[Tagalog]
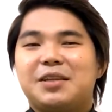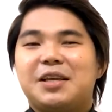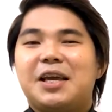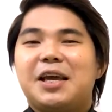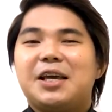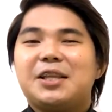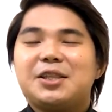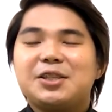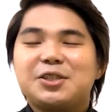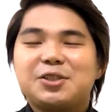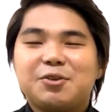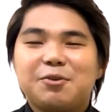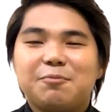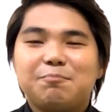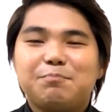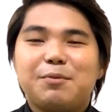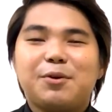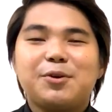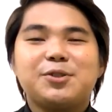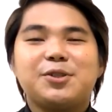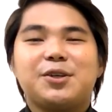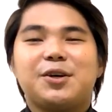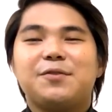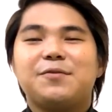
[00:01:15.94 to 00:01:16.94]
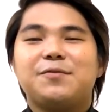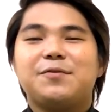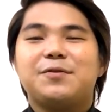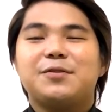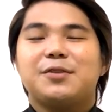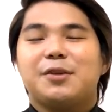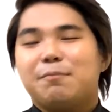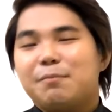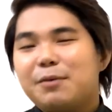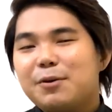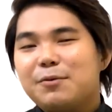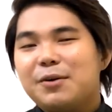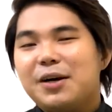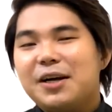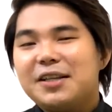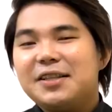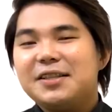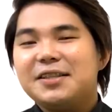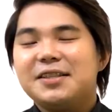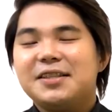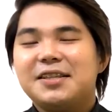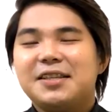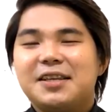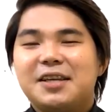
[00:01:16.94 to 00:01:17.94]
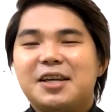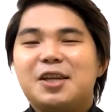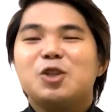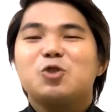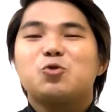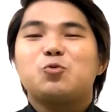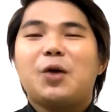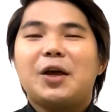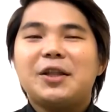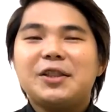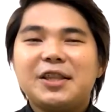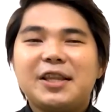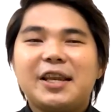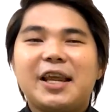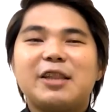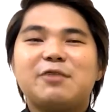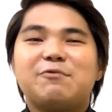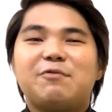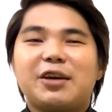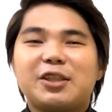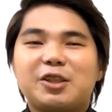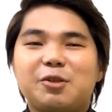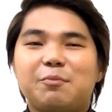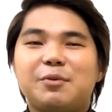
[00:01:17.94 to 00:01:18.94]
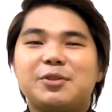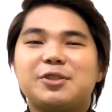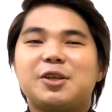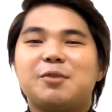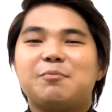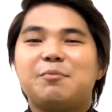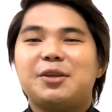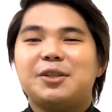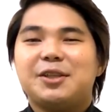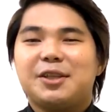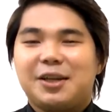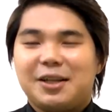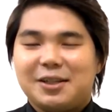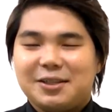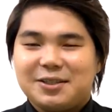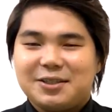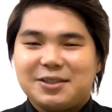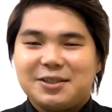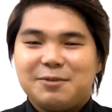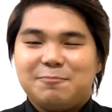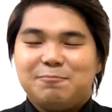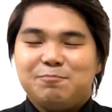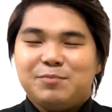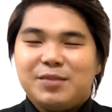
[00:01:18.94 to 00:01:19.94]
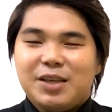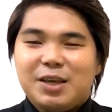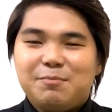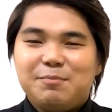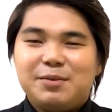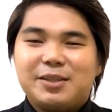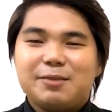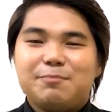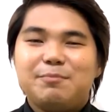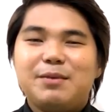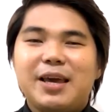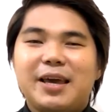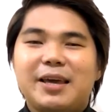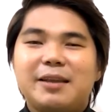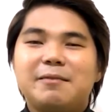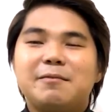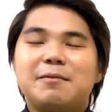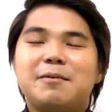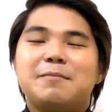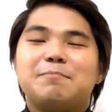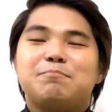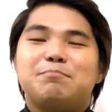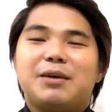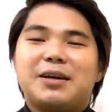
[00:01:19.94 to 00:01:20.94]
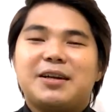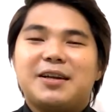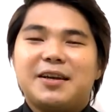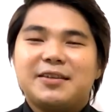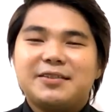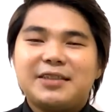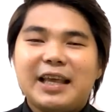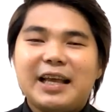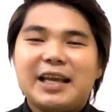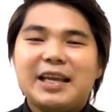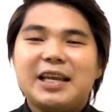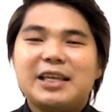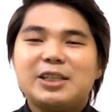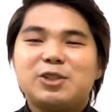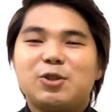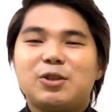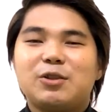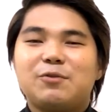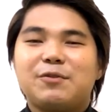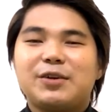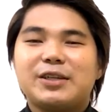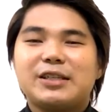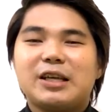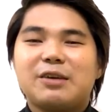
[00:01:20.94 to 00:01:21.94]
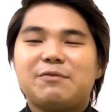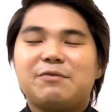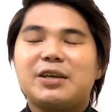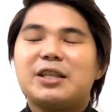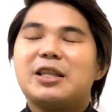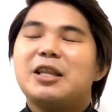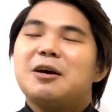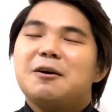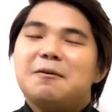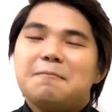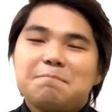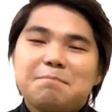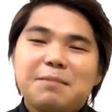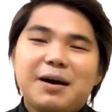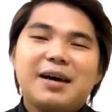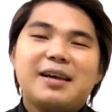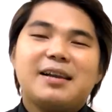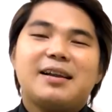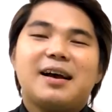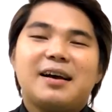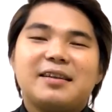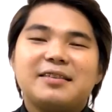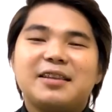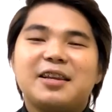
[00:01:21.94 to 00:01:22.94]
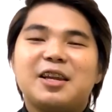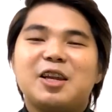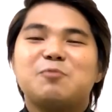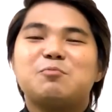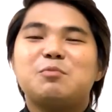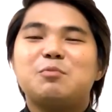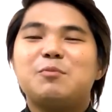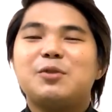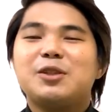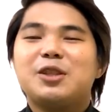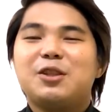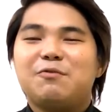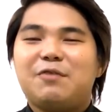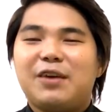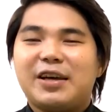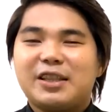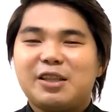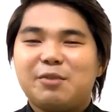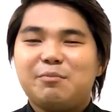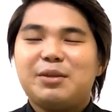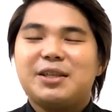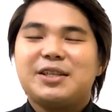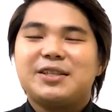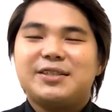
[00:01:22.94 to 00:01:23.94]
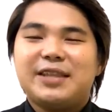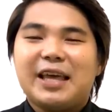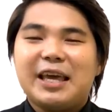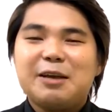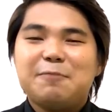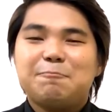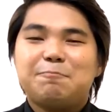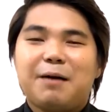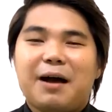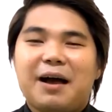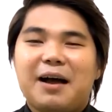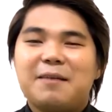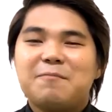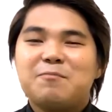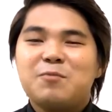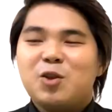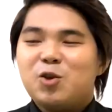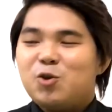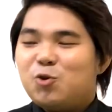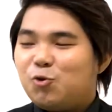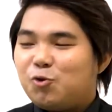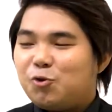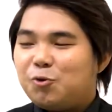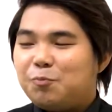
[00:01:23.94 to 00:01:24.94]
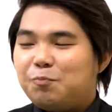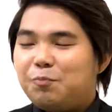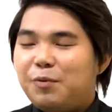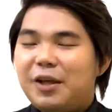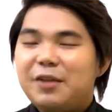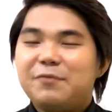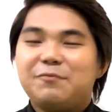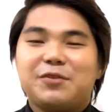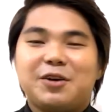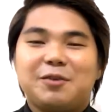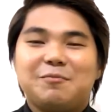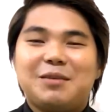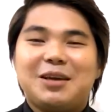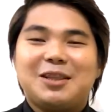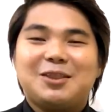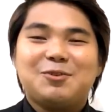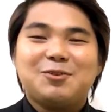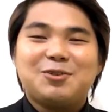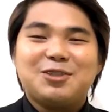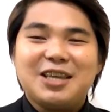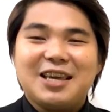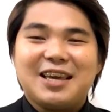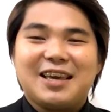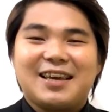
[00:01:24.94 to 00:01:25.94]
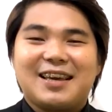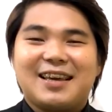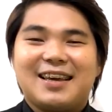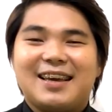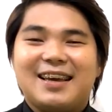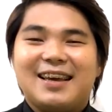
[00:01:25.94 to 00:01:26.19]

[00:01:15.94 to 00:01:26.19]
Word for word: It is composed of, number 1, 29 vitamins and minerals. Ibig sabihin, pag nag-take ka ng 24-7, para ka nila multivitamins daig pa yung complete from A to Zinc.